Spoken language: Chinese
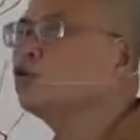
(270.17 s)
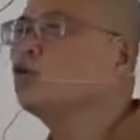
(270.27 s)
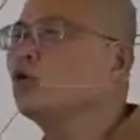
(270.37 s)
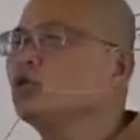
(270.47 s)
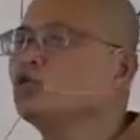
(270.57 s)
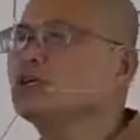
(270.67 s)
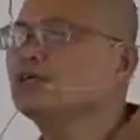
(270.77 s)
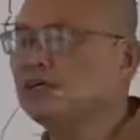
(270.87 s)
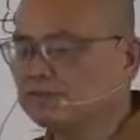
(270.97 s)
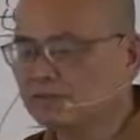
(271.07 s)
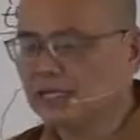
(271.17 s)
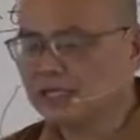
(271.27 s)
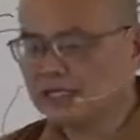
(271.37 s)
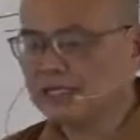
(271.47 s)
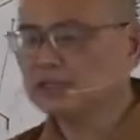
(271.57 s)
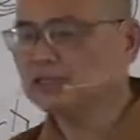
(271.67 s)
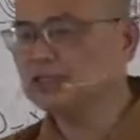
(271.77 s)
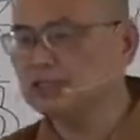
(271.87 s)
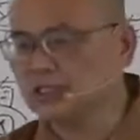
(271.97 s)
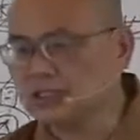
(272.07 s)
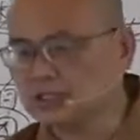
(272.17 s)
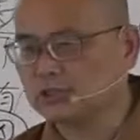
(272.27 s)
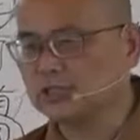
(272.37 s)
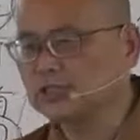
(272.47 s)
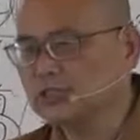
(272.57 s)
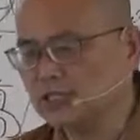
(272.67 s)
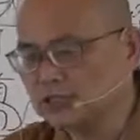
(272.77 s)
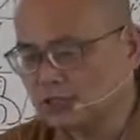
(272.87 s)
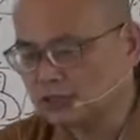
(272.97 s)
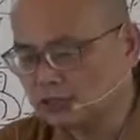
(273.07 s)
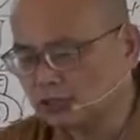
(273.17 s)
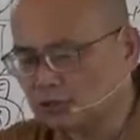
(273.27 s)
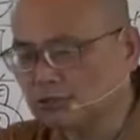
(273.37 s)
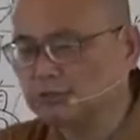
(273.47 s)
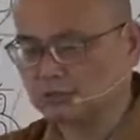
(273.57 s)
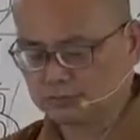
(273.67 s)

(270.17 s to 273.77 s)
错误的方法要去解决现前的痛苦，